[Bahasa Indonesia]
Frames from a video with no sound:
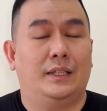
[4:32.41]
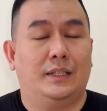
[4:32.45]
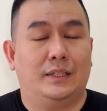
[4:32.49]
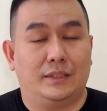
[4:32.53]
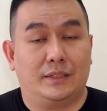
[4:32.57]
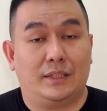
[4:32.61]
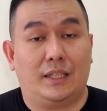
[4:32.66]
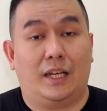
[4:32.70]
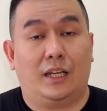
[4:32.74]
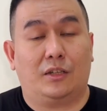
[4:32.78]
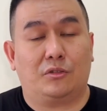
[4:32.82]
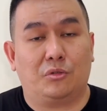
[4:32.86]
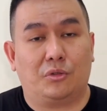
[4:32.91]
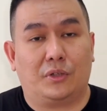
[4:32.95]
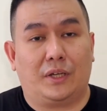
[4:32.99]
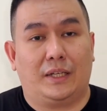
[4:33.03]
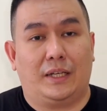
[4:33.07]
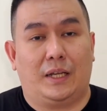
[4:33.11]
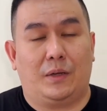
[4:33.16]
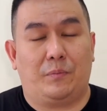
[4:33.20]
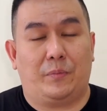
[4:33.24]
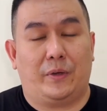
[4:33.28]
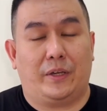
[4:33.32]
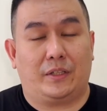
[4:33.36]
saya
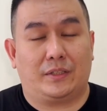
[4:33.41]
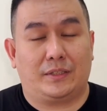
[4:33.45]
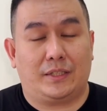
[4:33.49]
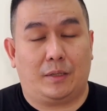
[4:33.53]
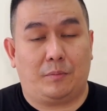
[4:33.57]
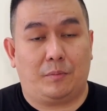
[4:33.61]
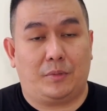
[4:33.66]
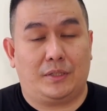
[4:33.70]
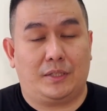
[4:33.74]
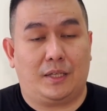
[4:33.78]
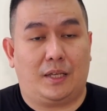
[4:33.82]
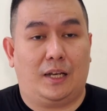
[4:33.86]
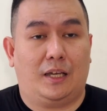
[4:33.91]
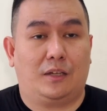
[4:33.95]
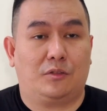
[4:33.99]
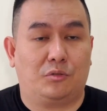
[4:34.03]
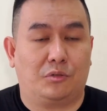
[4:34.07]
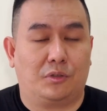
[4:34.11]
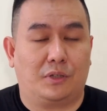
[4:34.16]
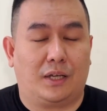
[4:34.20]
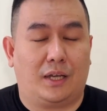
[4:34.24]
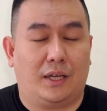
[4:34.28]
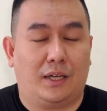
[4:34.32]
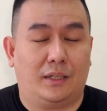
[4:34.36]
lakukan apa yang saya bisa
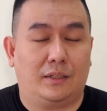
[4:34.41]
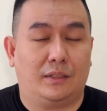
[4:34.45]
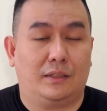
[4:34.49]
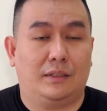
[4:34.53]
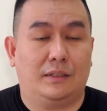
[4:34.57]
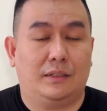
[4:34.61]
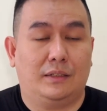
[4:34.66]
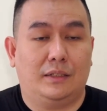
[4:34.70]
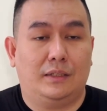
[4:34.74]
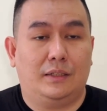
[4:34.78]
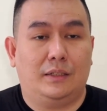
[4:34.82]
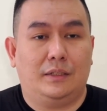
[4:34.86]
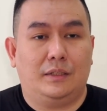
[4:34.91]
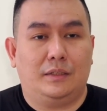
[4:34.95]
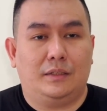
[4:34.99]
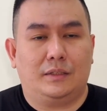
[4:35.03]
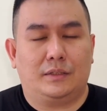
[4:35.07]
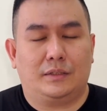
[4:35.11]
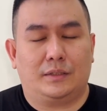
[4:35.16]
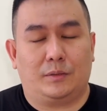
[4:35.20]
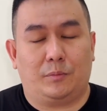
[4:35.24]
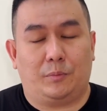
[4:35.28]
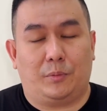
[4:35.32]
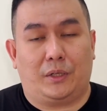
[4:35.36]
lakukan
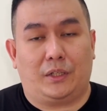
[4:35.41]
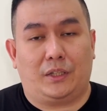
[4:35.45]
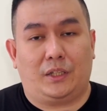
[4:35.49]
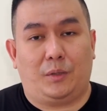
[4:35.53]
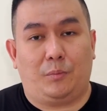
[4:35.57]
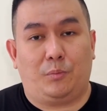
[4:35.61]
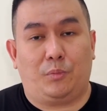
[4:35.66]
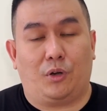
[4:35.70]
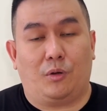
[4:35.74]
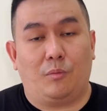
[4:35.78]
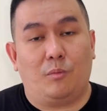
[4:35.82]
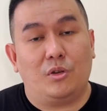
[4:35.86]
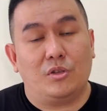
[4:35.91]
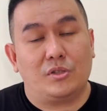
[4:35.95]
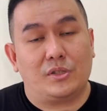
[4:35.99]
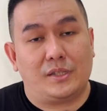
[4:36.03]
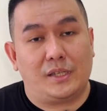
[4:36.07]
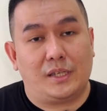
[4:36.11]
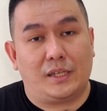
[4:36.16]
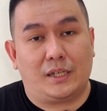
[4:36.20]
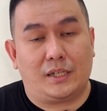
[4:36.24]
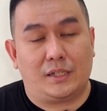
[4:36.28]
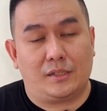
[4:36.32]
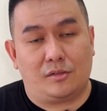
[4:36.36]
seperti
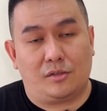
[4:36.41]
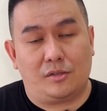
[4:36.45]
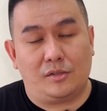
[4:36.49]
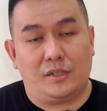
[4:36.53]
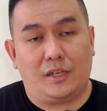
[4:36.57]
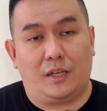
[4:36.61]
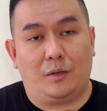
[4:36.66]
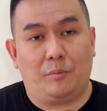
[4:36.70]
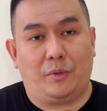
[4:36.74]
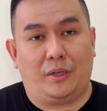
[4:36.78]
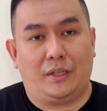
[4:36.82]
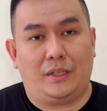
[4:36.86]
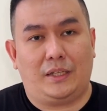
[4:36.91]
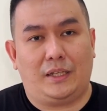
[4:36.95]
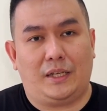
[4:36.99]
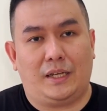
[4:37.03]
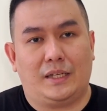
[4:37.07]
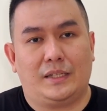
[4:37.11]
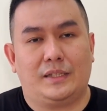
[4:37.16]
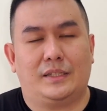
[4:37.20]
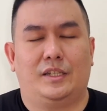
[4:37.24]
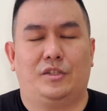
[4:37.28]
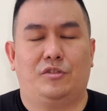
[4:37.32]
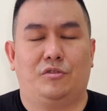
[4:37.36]
promosi ke sosial
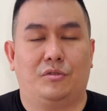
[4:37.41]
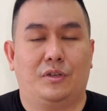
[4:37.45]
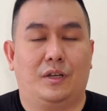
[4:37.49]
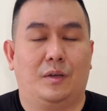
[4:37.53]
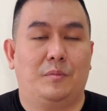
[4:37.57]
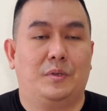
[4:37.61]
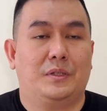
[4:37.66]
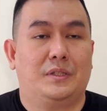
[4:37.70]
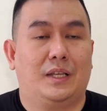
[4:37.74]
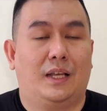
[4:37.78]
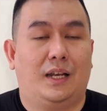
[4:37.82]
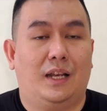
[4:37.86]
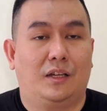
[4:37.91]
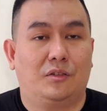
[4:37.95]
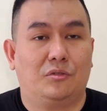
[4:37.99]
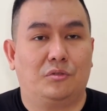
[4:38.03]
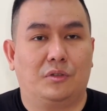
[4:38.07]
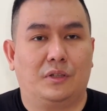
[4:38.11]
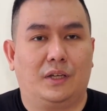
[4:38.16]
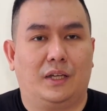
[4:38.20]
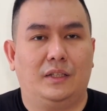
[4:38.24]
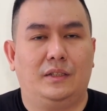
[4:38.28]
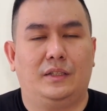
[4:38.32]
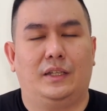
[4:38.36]
media saya juga bisa
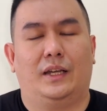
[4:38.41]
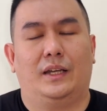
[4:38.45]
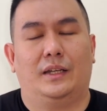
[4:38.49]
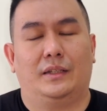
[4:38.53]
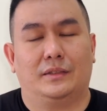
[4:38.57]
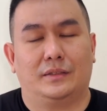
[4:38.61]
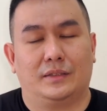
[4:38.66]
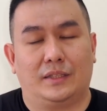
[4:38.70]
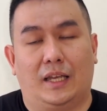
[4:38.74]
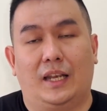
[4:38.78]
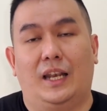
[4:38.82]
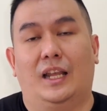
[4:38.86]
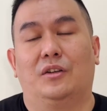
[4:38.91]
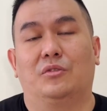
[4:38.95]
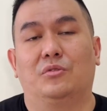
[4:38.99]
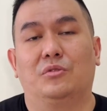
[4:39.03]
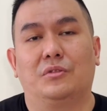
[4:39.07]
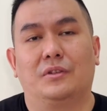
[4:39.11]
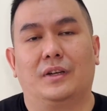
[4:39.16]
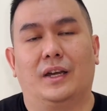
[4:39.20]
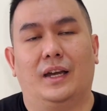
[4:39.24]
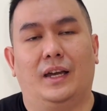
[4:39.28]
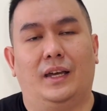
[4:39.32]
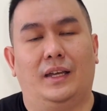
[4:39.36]
lakukan ya saya
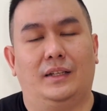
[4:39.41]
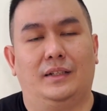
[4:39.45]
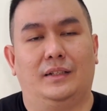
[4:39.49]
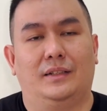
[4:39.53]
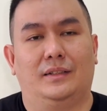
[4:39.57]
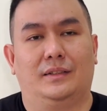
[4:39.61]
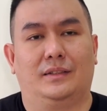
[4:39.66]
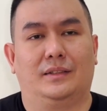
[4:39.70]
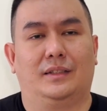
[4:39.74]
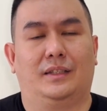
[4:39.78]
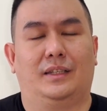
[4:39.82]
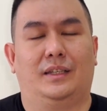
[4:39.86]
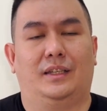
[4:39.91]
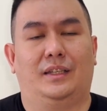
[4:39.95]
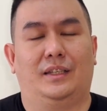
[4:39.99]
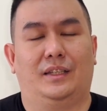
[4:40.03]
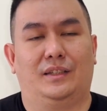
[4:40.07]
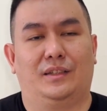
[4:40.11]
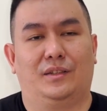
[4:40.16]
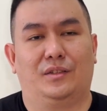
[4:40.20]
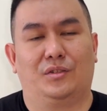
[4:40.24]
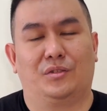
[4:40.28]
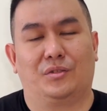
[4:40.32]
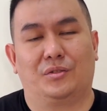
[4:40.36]
lakukan
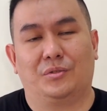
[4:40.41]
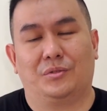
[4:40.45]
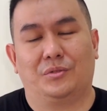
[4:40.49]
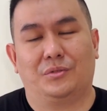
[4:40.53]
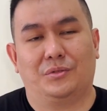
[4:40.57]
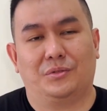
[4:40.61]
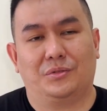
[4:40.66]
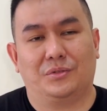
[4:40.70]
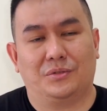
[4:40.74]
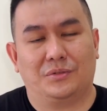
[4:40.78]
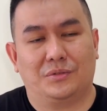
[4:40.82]
gitu